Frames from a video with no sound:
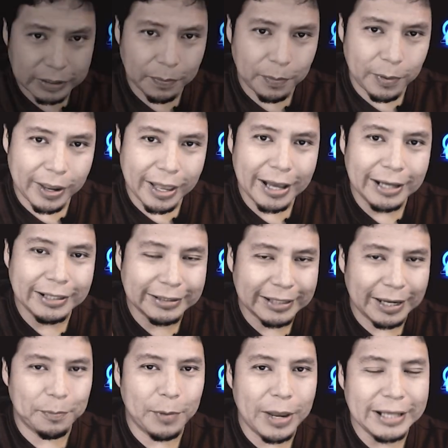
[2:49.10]
puedan,
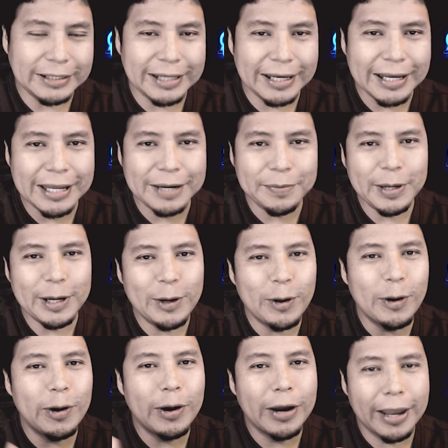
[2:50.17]
se puedan seguirme.
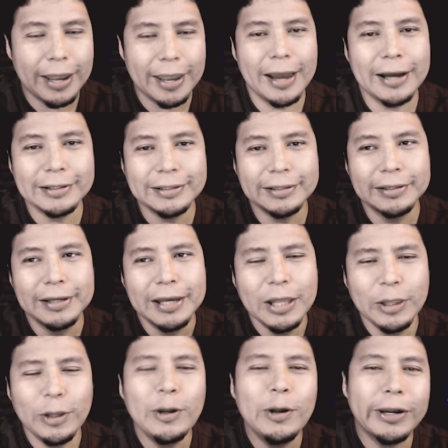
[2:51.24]
Lo
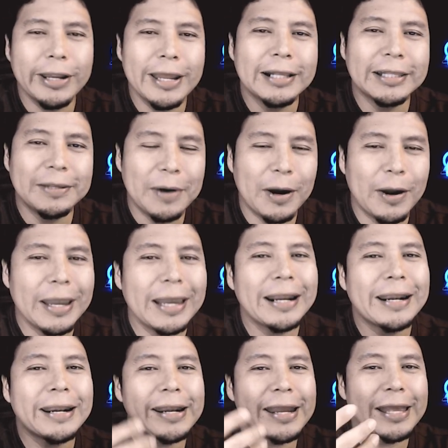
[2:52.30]
no lo he reactivado, he
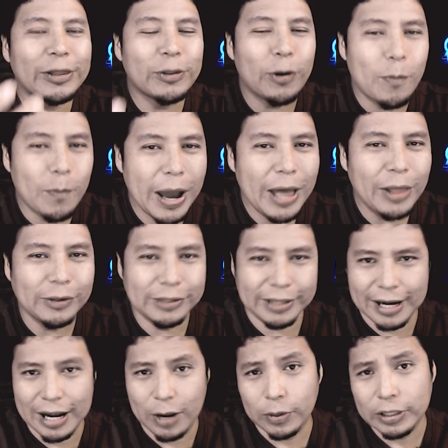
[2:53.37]
retomado otra
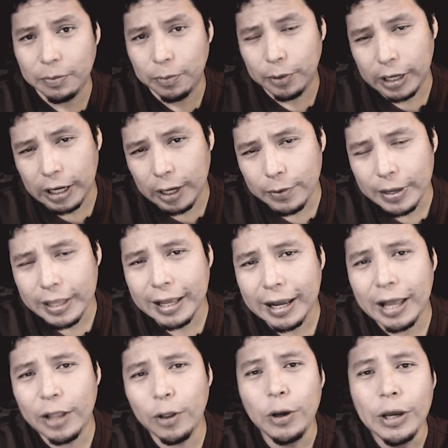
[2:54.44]
vez la cuenta porque la había
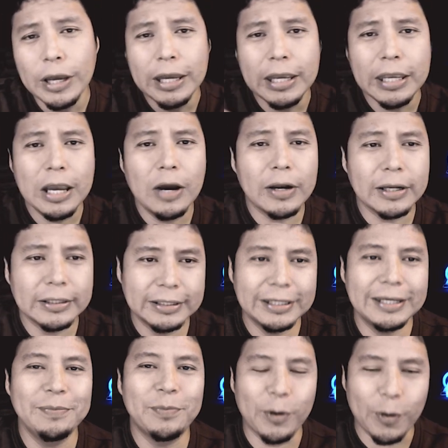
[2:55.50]
dejado y ahora
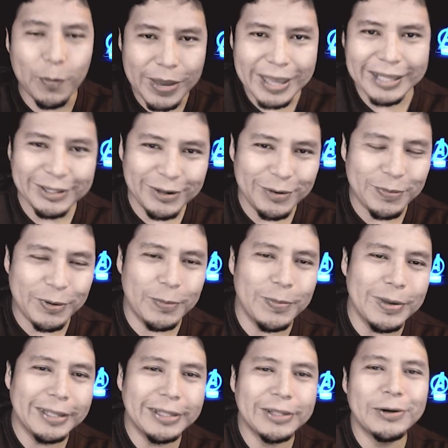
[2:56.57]
sí prometo,
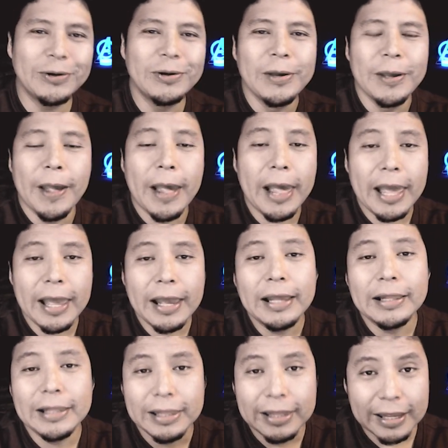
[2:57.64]
prometo
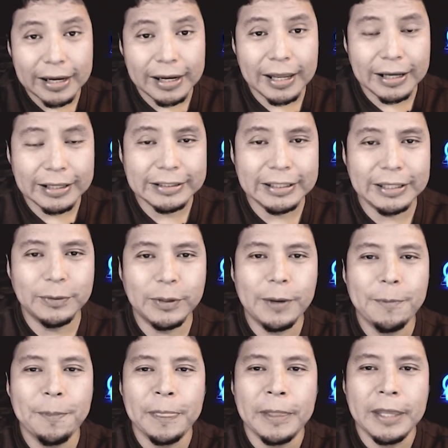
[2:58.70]
eh, tenerla
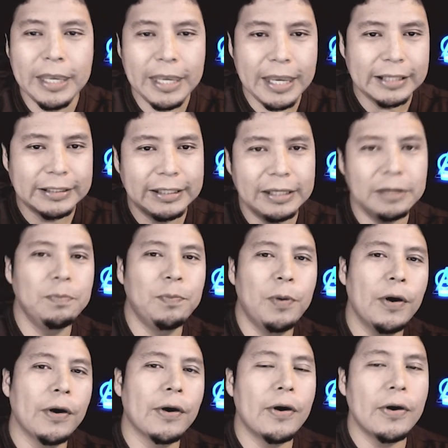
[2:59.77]
activa y así
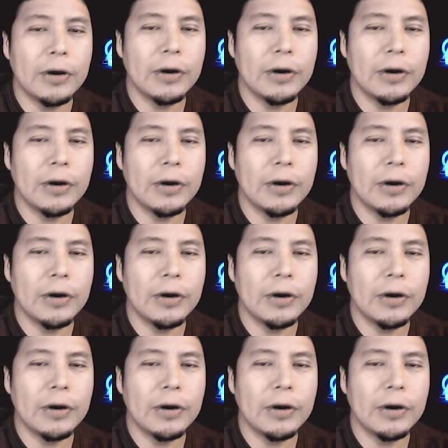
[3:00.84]
poco